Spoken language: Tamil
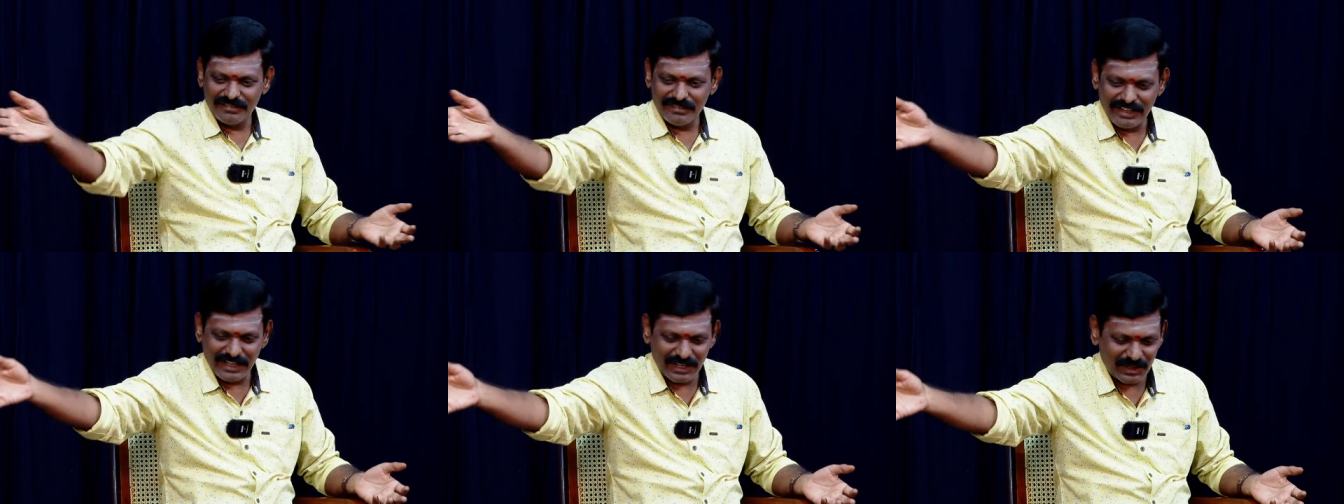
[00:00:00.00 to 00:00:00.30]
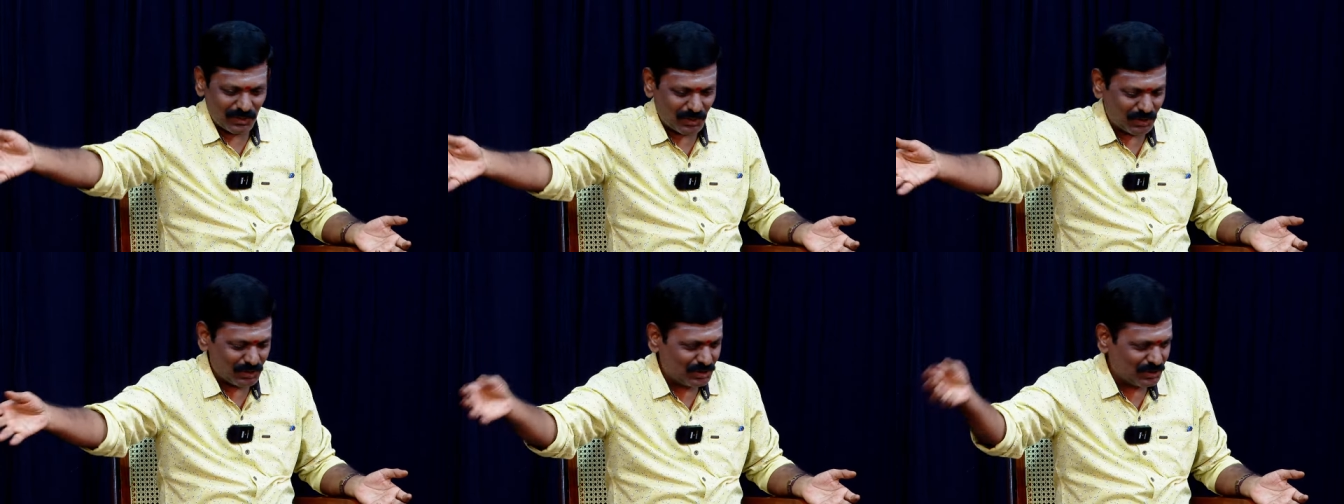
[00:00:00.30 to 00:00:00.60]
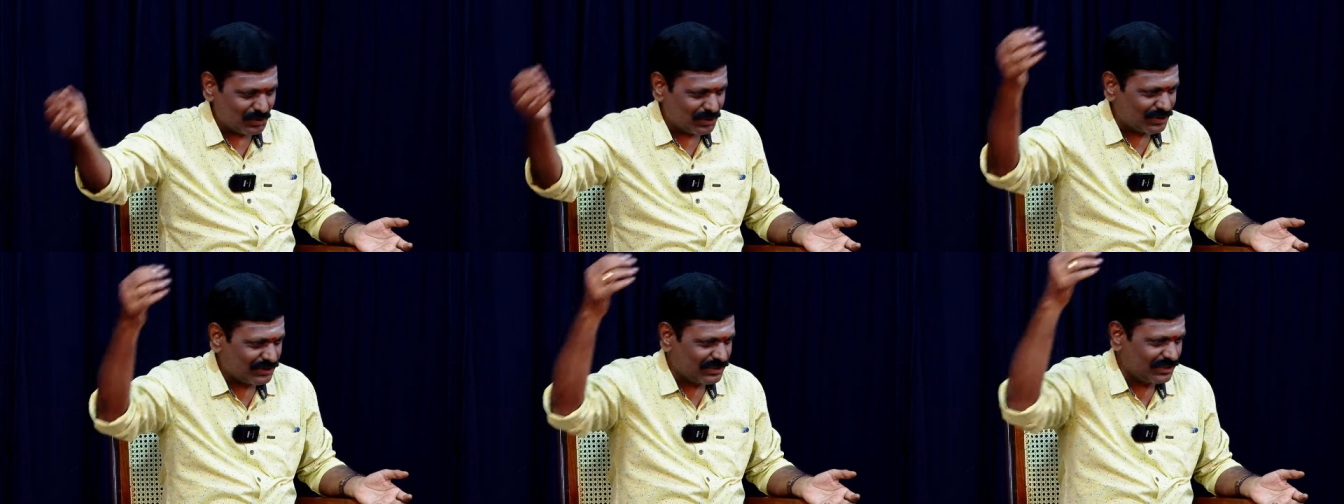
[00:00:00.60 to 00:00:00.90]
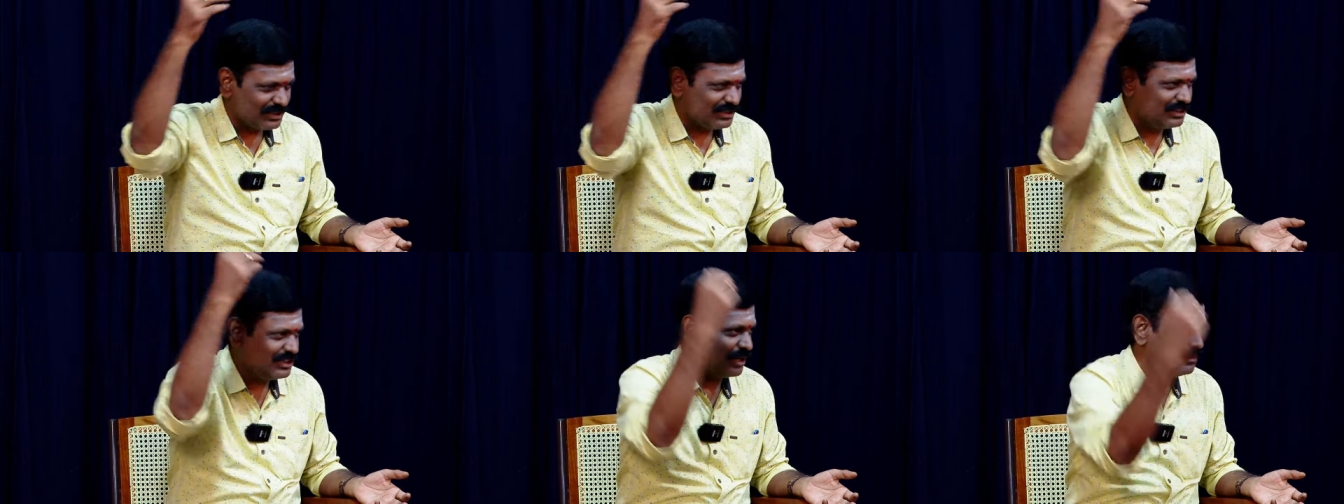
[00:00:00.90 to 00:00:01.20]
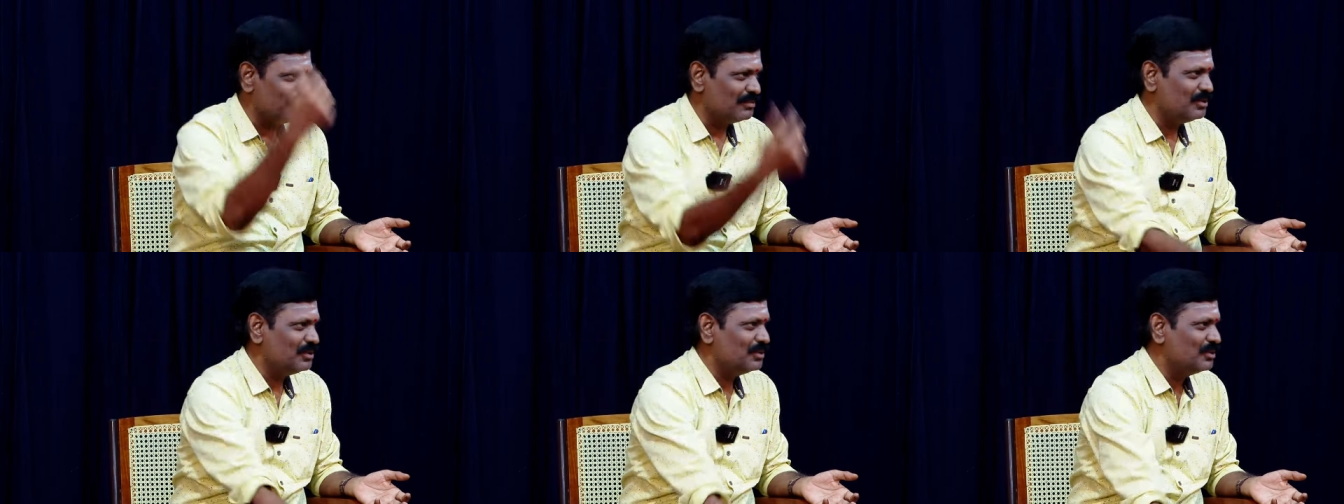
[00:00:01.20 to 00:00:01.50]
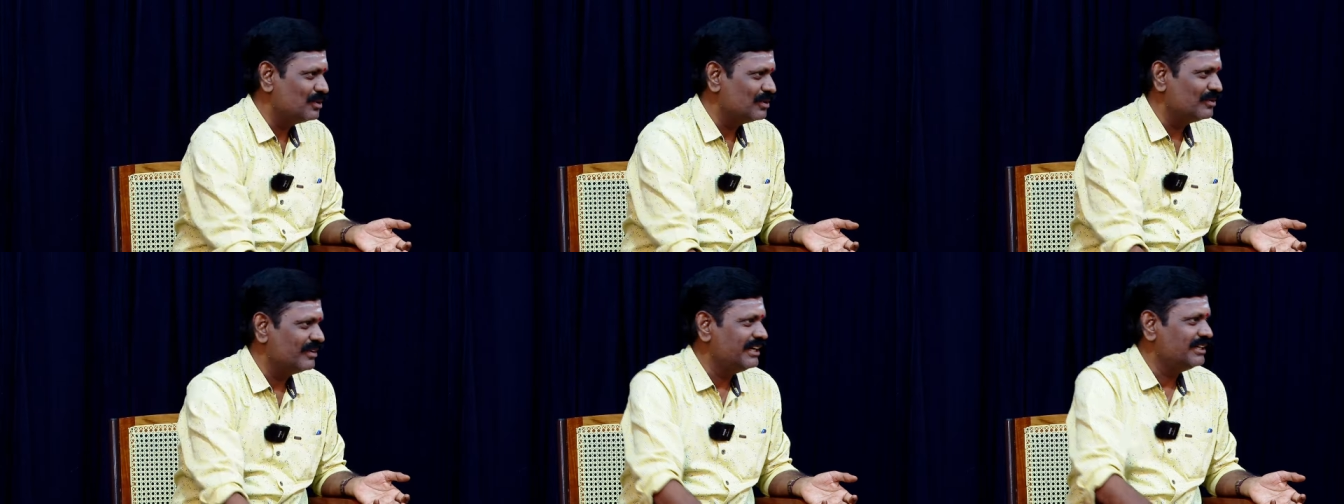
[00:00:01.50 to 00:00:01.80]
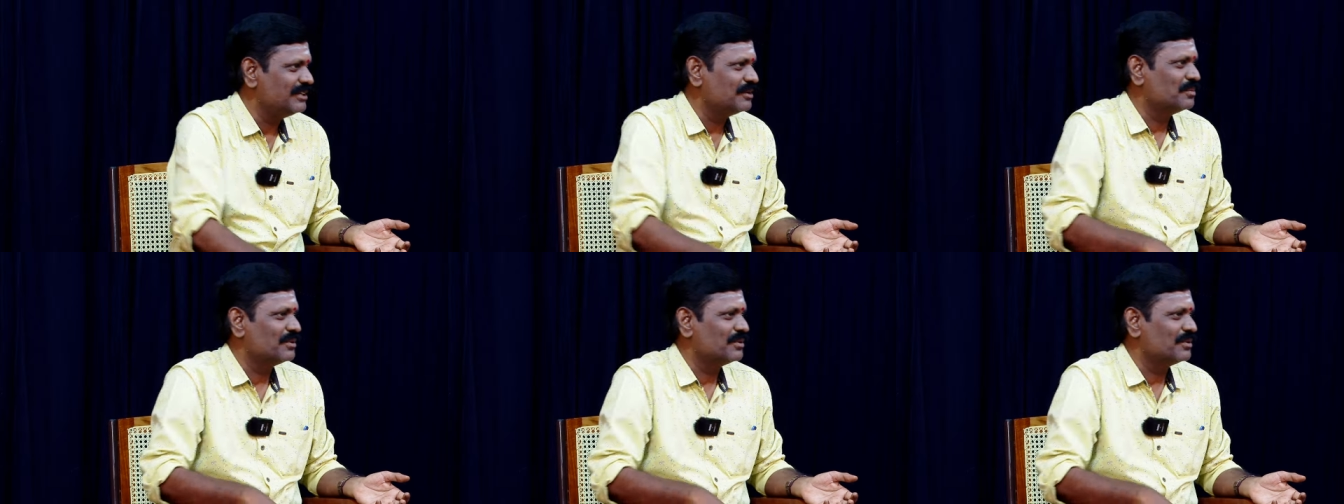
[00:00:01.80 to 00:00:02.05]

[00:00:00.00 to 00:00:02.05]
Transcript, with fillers: வேற ஒருத்தர் வந்து டம்முன்னு ஒரு வெயிட்டை